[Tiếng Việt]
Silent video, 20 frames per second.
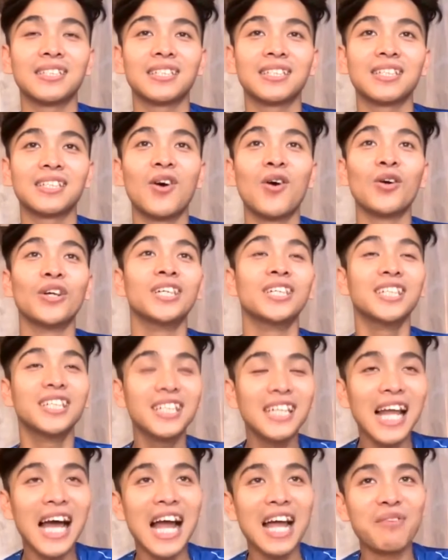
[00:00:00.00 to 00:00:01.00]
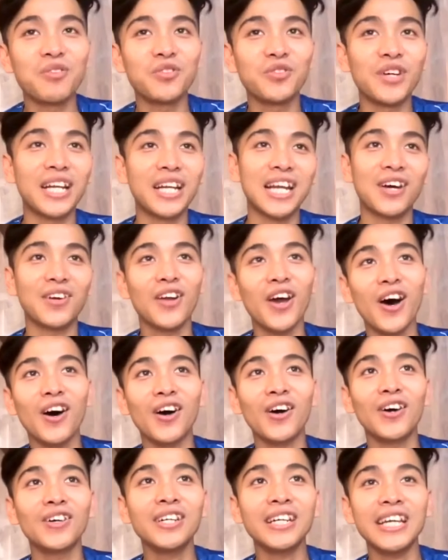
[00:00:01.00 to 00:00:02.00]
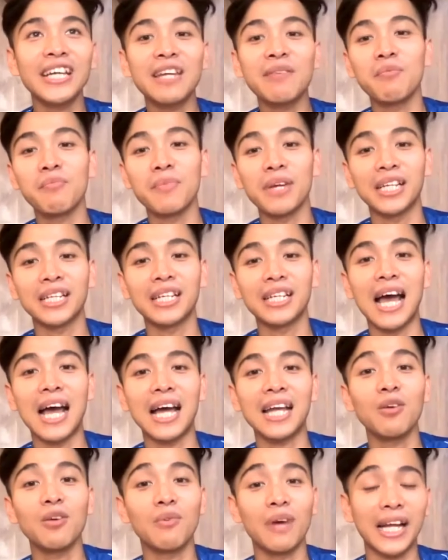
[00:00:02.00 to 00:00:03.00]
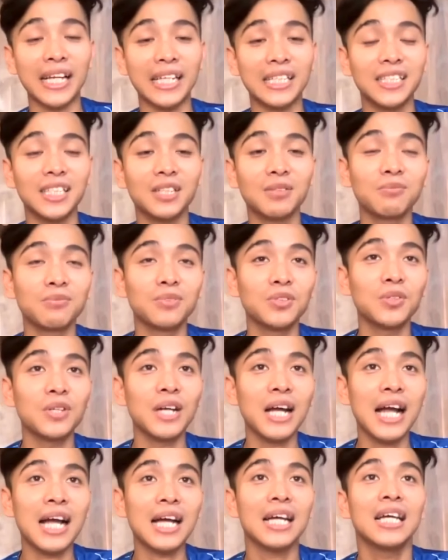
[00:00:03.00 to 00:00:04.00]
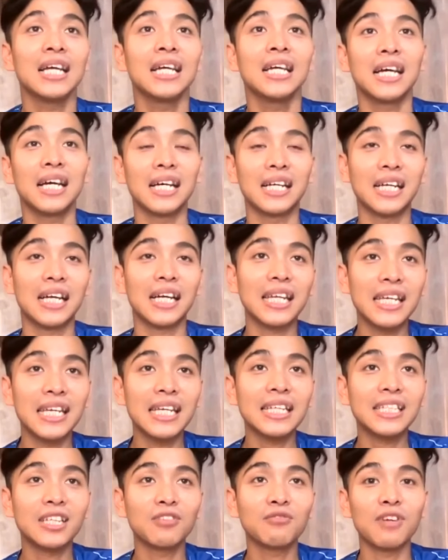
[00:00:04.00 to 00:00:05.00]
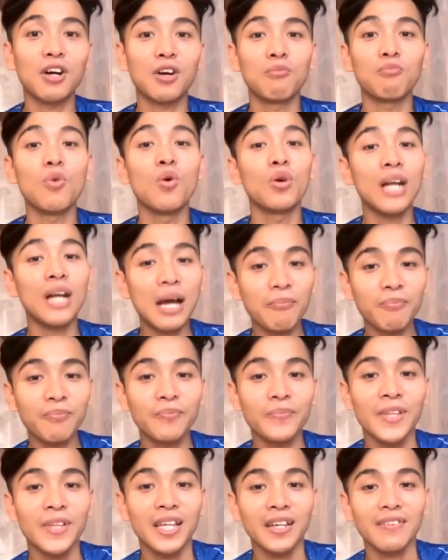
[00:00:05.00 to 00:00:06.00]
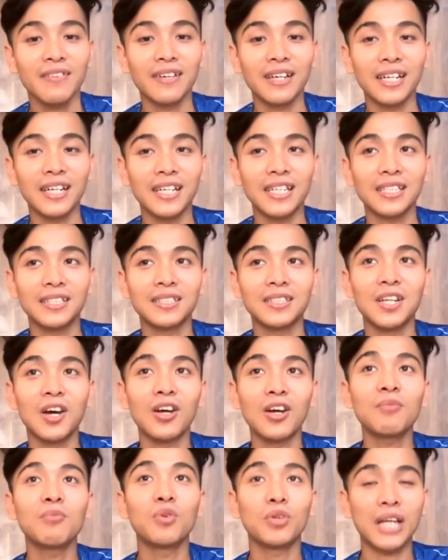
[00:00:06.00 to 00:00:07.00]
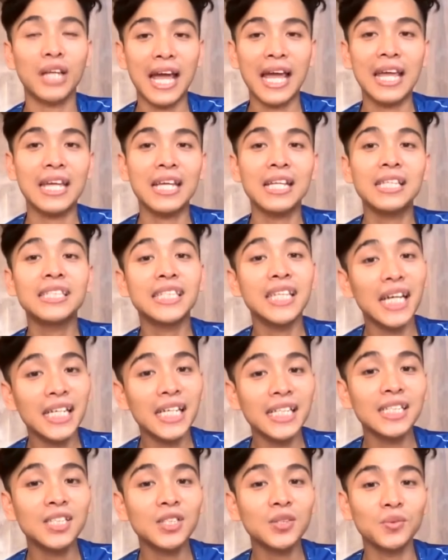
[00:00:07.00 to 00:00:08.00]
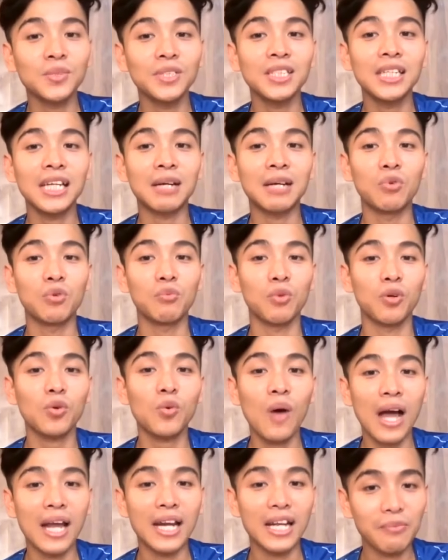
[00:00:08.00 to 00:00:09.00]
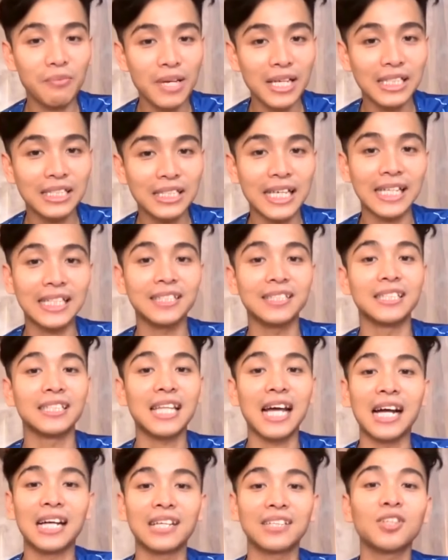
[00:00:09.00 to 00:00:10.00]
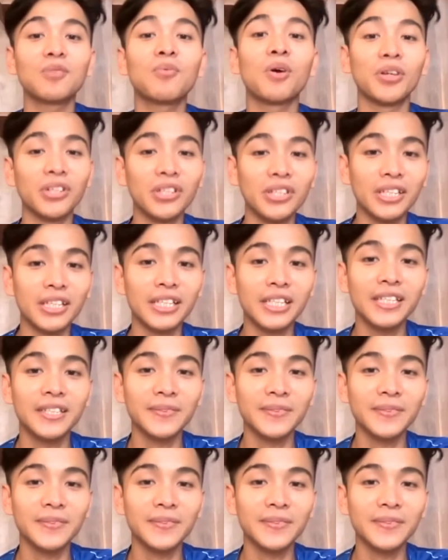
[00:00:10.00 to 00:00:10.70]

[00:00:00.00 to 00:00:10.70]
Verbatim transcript: hồi hướng lại một phần nào đó khi mà mình đã đồng hành trong yoga ở Cali trong vòng 4 năm và đó là một cái tri ân cũng như là một món quà đặc biệt dành gửi tặng cho mọi người.